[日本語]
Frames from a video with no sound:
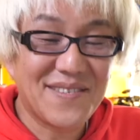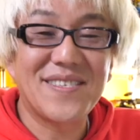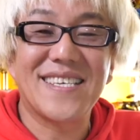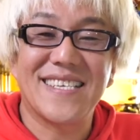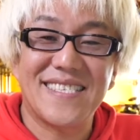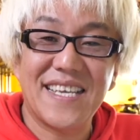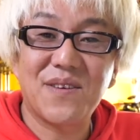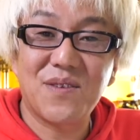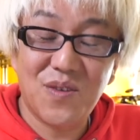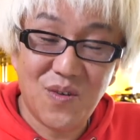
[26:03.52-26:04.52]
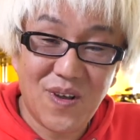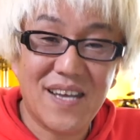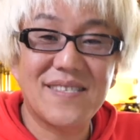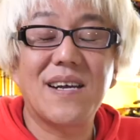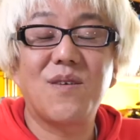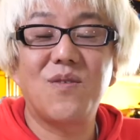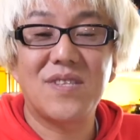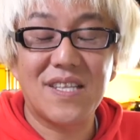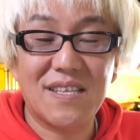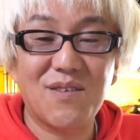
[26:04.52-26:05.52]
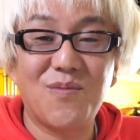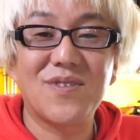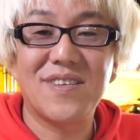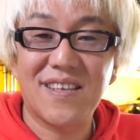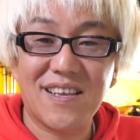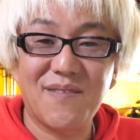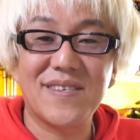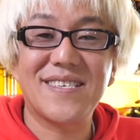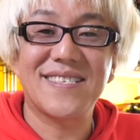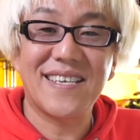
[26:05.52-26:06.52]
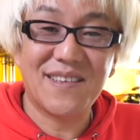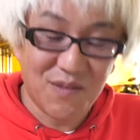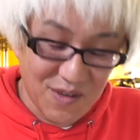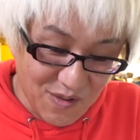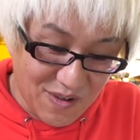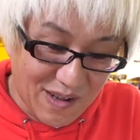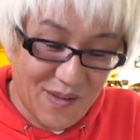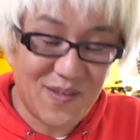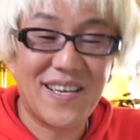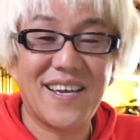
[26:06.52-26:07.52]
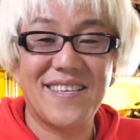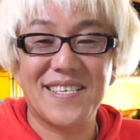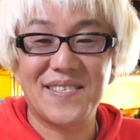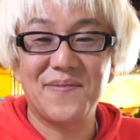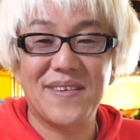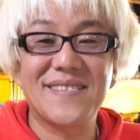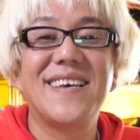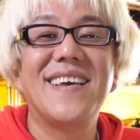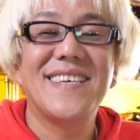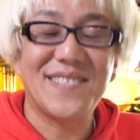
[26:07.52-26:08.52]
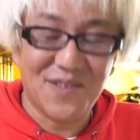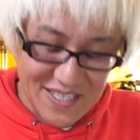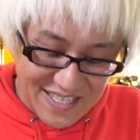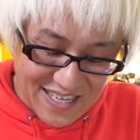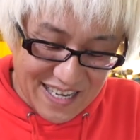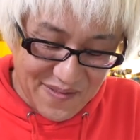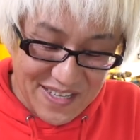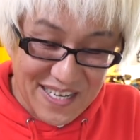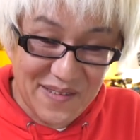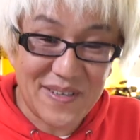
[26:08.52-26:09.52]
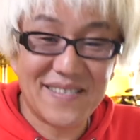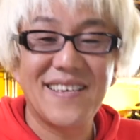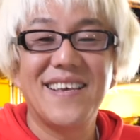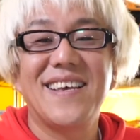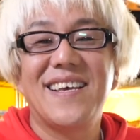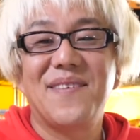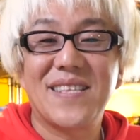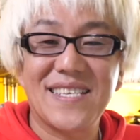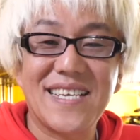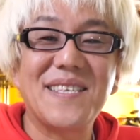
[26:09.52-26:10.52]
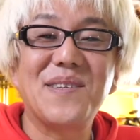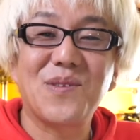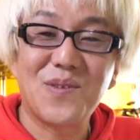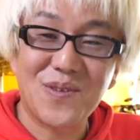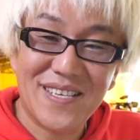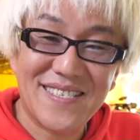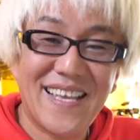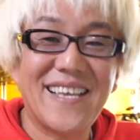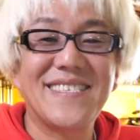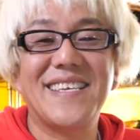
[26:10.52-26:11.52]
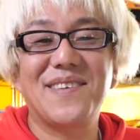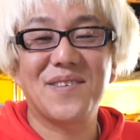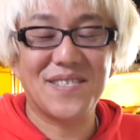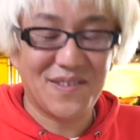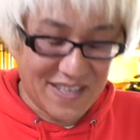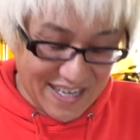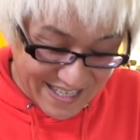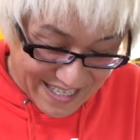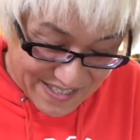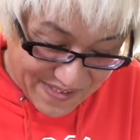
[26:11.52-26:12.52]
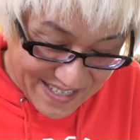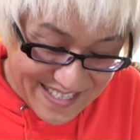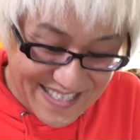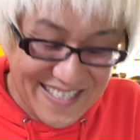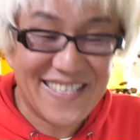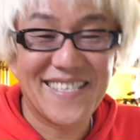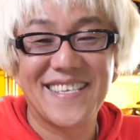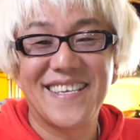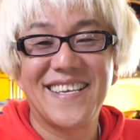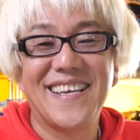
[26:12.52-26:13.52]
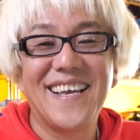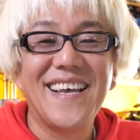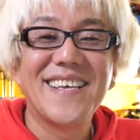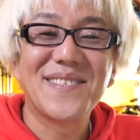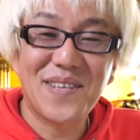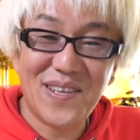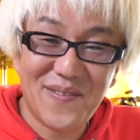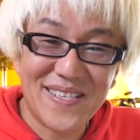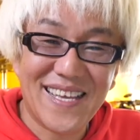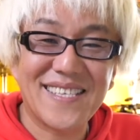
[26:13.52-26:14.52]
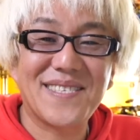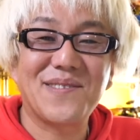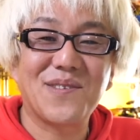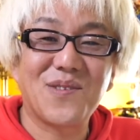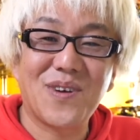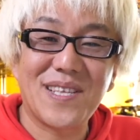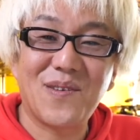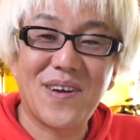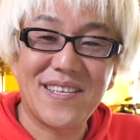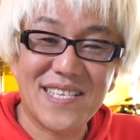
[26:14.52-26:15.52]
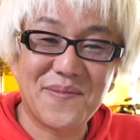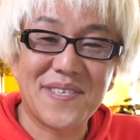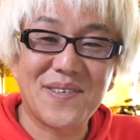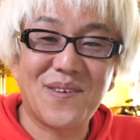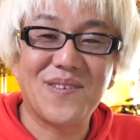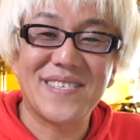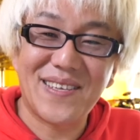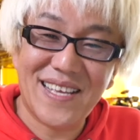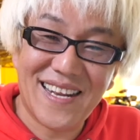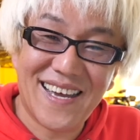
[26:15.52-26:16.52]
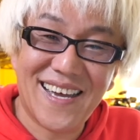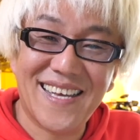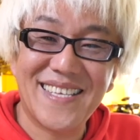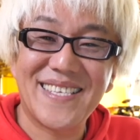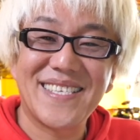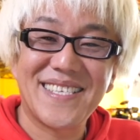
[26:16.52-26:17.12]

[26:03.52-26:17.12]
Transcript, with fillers: それではですね、今日の動画参考になったと思っていただけましたら、是非高評価をお願いいたします。非常に励みになります。またチャンネル登録ですね、是非よろしくお願いいたします。それではまた次の動画でお会いいたしましょう。さよなら。